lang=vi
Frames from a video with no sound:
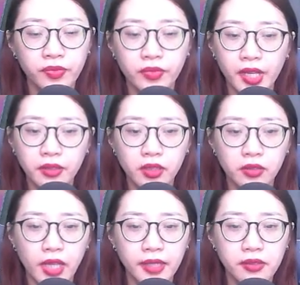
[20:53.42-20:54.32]
Thấy Từ
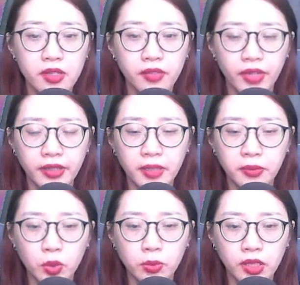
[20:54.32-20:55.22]
Thanh có vẻ nghiêm
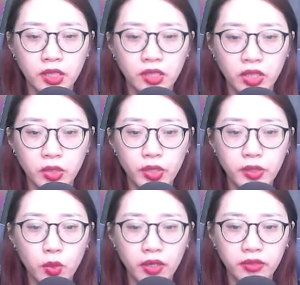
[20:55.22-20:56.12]
túc, tưởng Nguyên
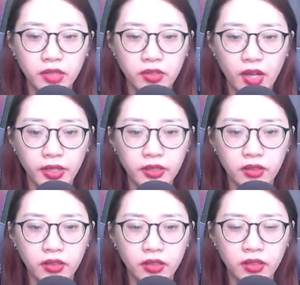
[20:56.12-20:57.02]
Quân thử hỏi.
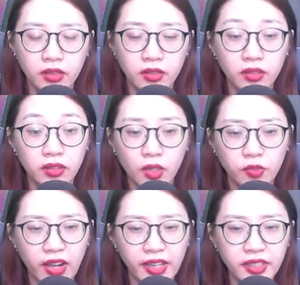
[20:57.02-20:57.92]
Không
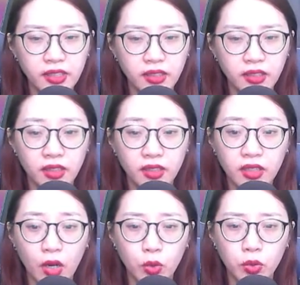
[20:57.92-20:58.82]
phải,
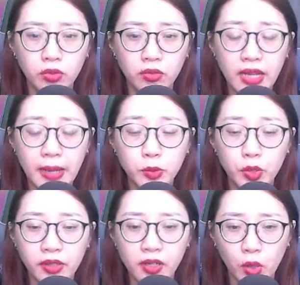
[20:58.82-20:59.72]
cậu làm
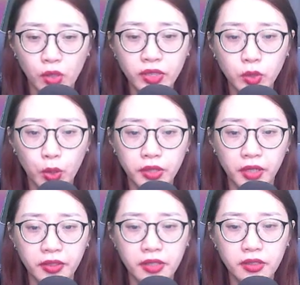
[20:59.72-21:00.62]
chuyện có lỗi với tôi
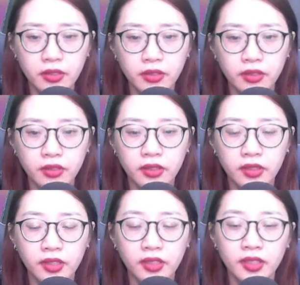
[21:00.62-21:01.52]
thật chứ?
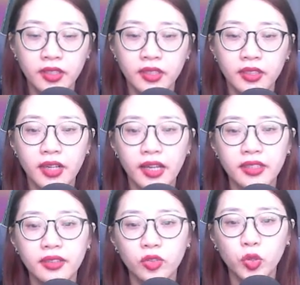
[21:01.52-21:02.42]

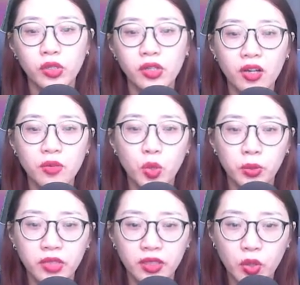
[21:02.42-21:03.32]
Này, tôi có
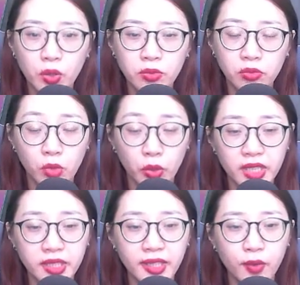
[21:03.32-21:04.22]
một tin tốt, một
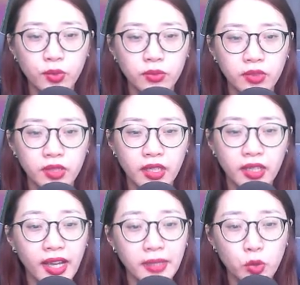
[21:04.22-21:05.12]
tin xấu. Anh